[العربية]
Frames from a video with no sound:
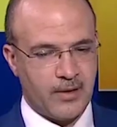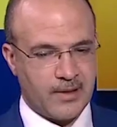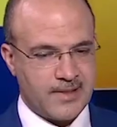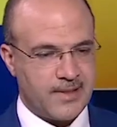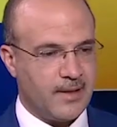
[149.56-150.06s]

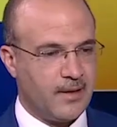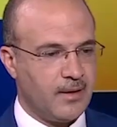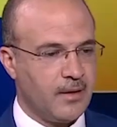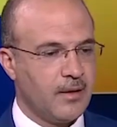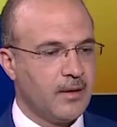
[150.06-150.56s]

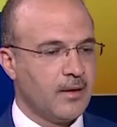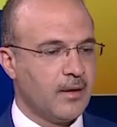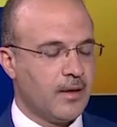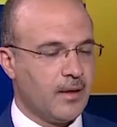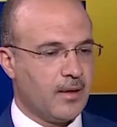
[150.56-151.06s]
رساله
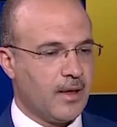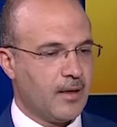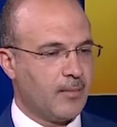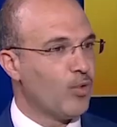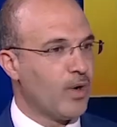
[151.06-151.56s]
آه،
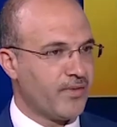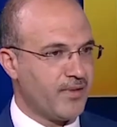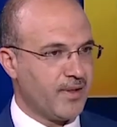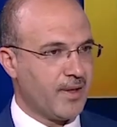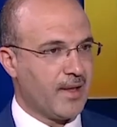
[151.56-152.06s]

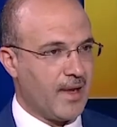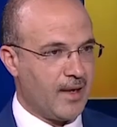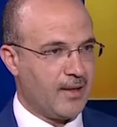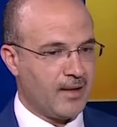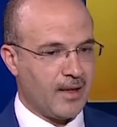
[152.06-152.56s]
لمواطنينا
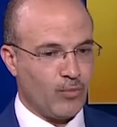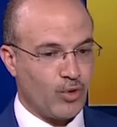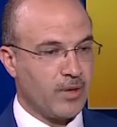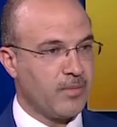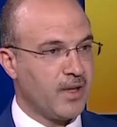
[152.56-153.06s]
لاهلنا
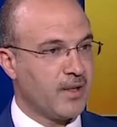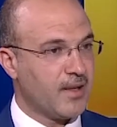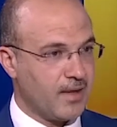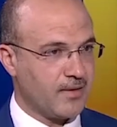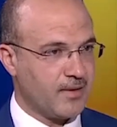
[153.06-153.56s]
المقيمين
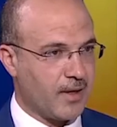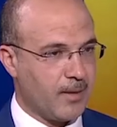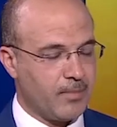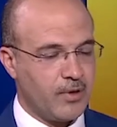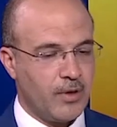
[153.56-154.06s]

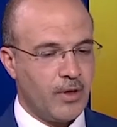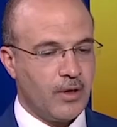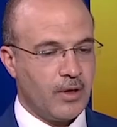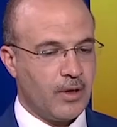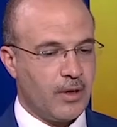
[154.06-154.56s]
للاغتراب
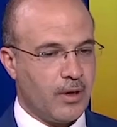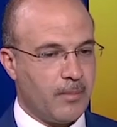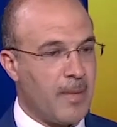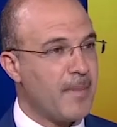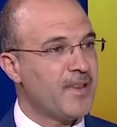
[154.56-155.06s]
آه،
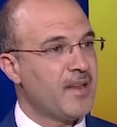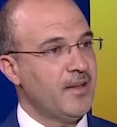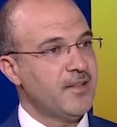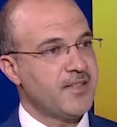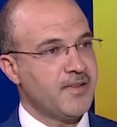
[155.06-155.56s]
ما بدنا
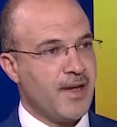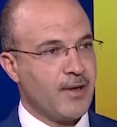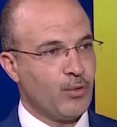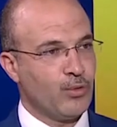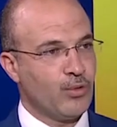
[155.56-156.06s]
نعيد
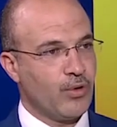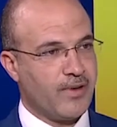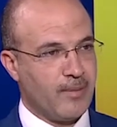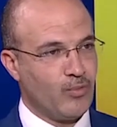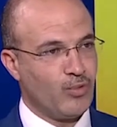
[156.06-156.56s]
سيناريو
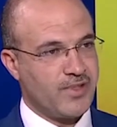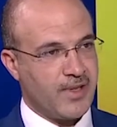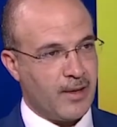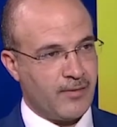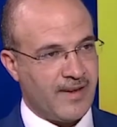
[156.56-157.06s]

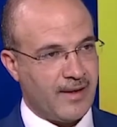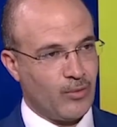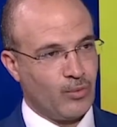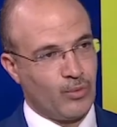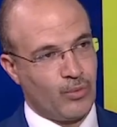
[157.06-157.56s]
تموز
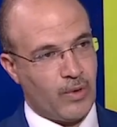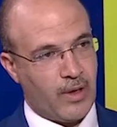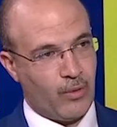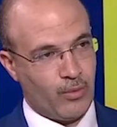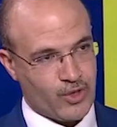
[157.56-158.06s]

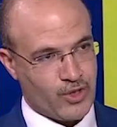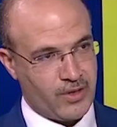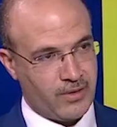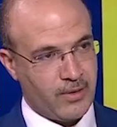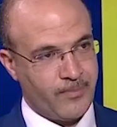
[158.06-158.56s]

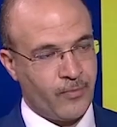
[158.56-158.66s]
2020